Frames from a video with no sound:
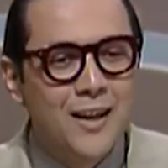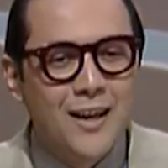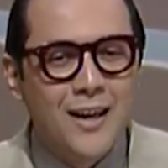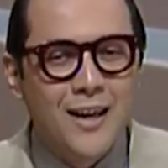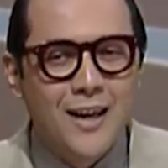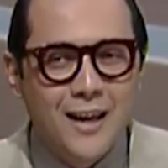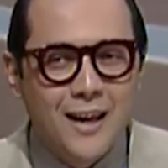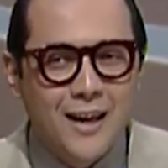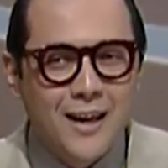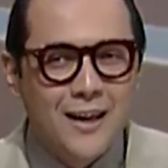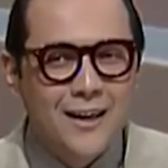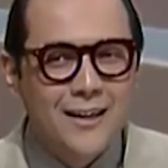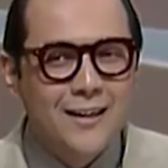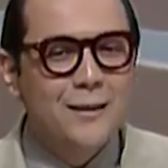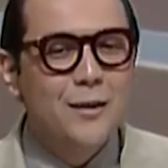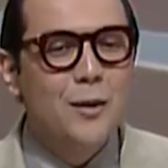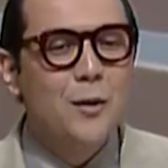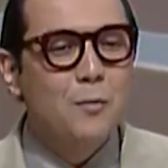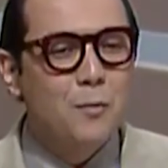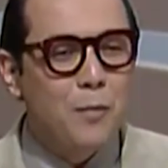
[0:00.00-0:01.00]
É, em
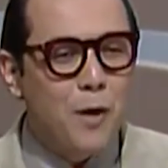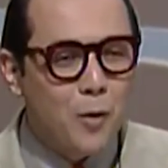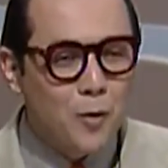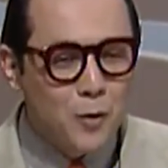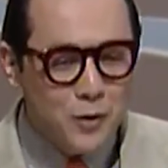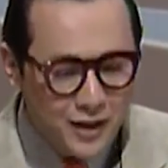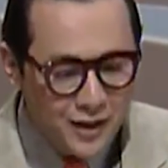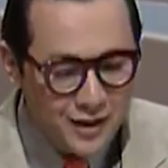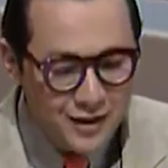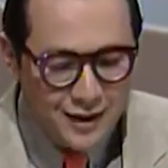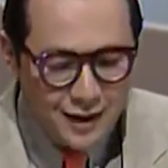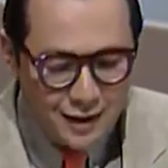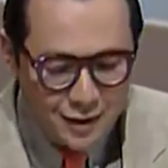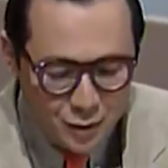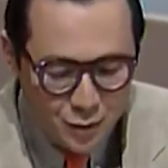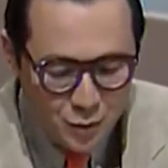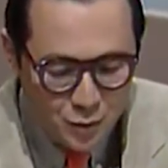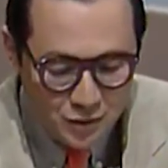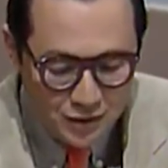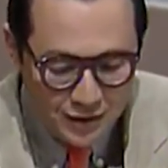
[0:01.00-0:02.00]
São Paulo, o grande
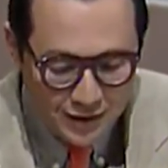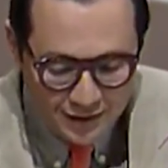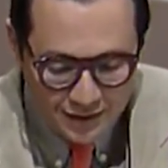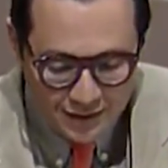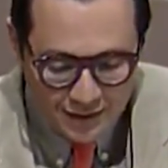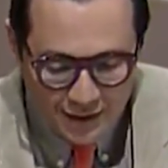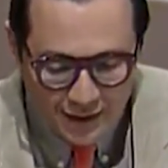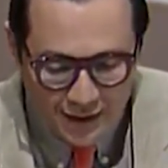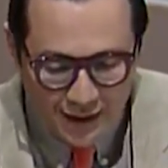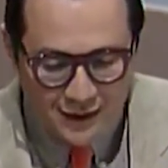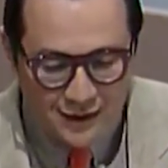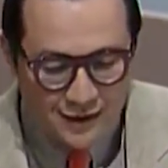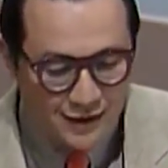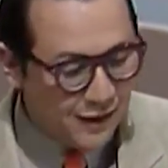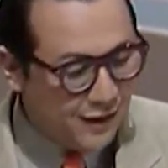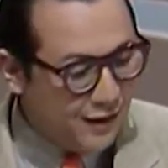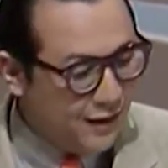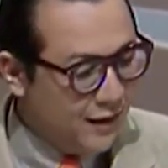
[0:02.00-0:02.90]
assunto da cidade,